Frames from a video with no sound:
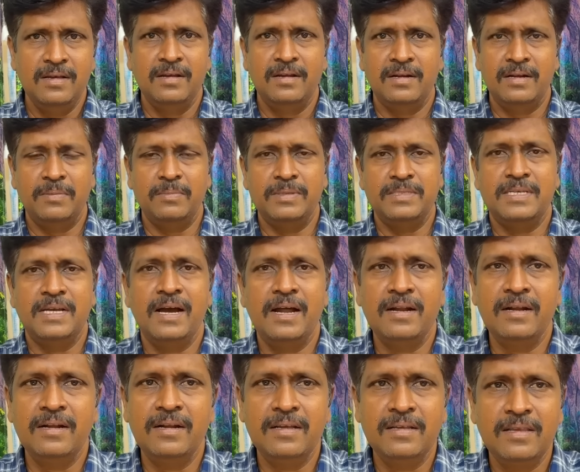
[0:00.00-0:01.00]
நம்ம
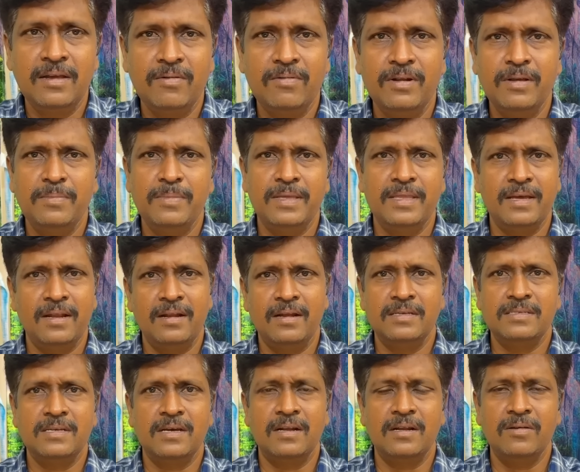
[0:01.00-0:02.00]
சேனலில் தவிர மீது எல்லா
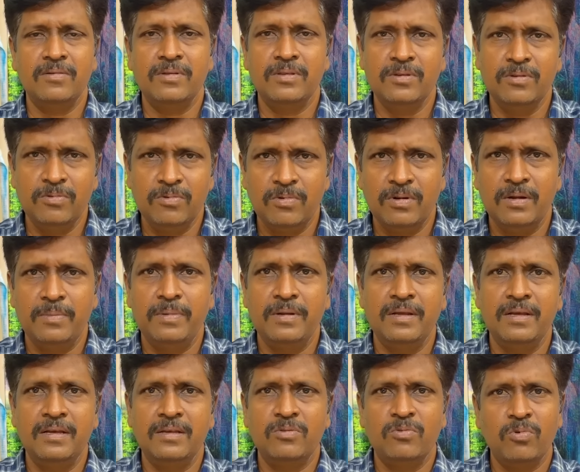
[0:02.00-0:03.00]
சேனலும் வந்து உங்களை
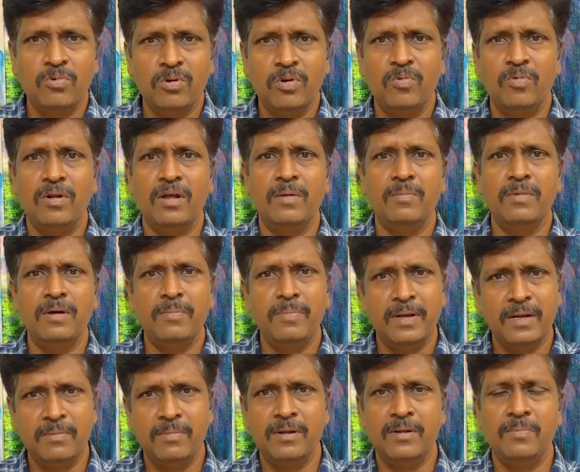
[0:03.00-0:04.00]
அப்படியே தூங்க விடாமல்
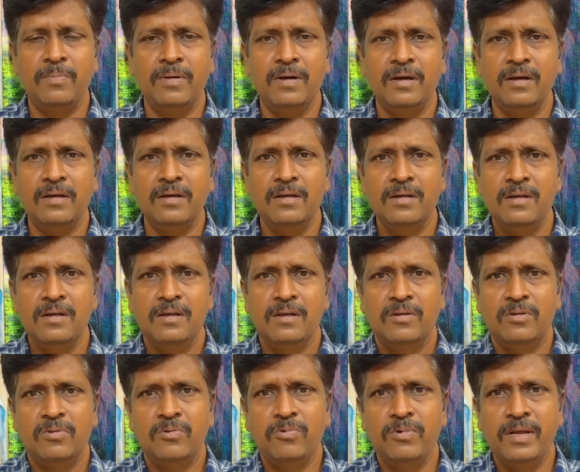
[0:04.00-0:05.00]
பரபரப்பாக
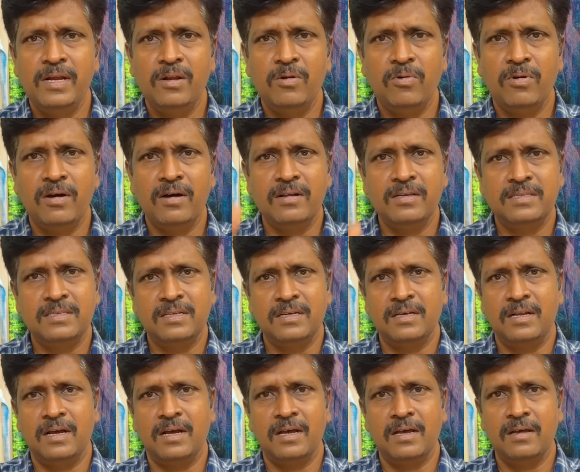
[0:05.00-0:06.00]
நுனியில் உட்கார
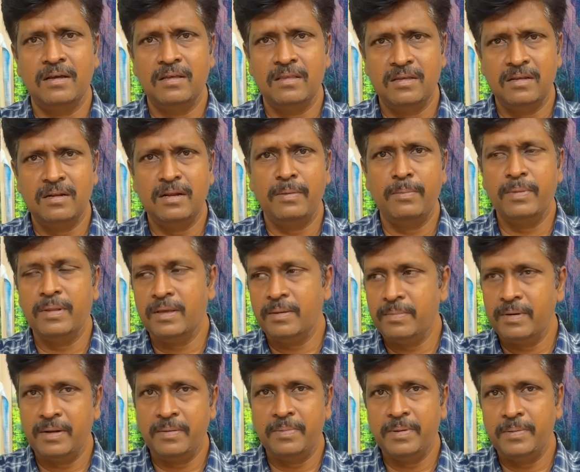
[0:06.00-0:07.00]
வச்சுருக்கிறாங்க அது நம்ம தான்
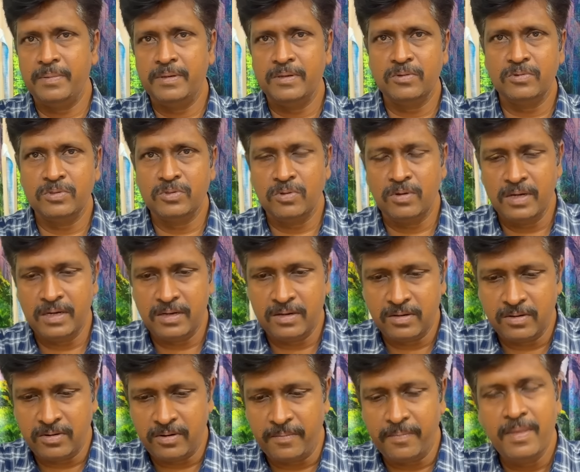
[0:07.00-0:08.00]
அப்படி அப்படி இப்படின்னு சொல்லிகிட்டு
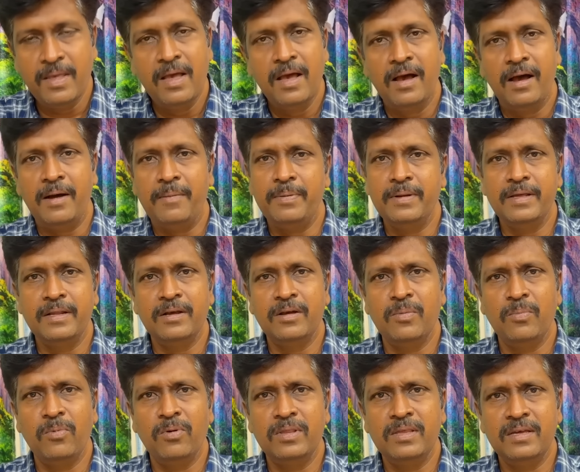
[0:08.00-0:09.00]
இருக்கிறோம் அப்படி
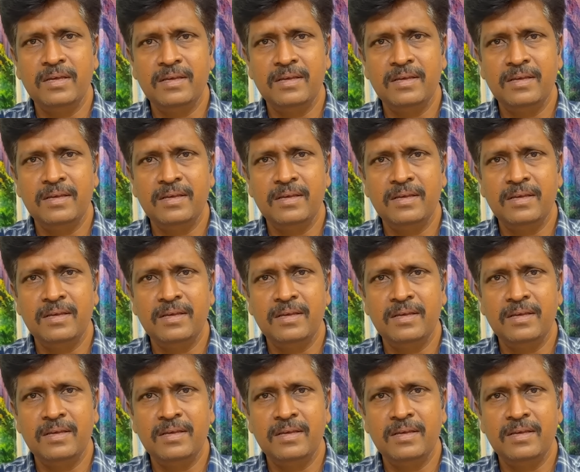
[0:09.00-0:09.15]
இருக்கும்போது